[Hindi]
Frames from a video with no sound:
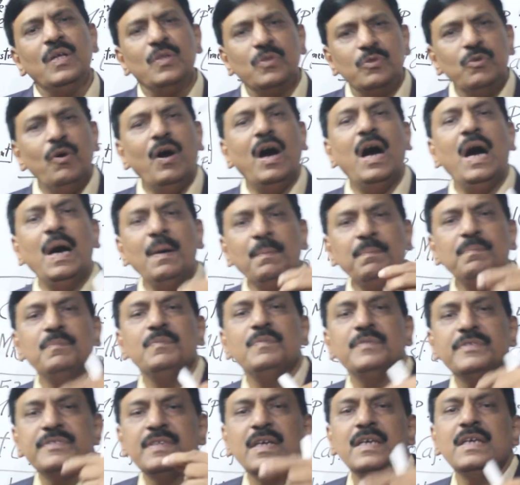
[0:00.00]
तो आप
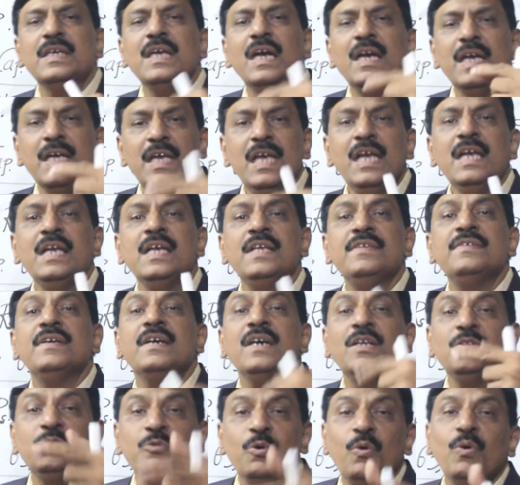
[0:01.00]
संख्या एक की
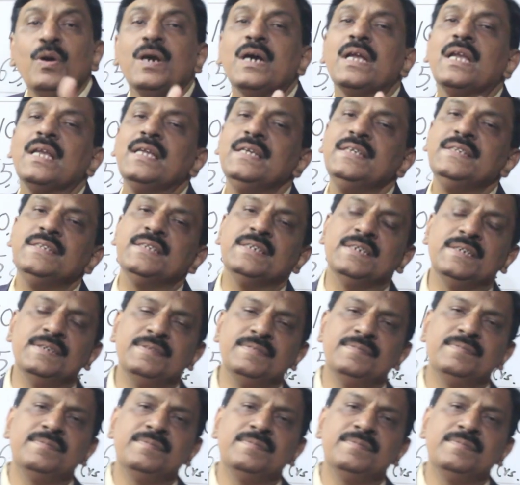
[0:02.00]
जगह दो कर लीजिए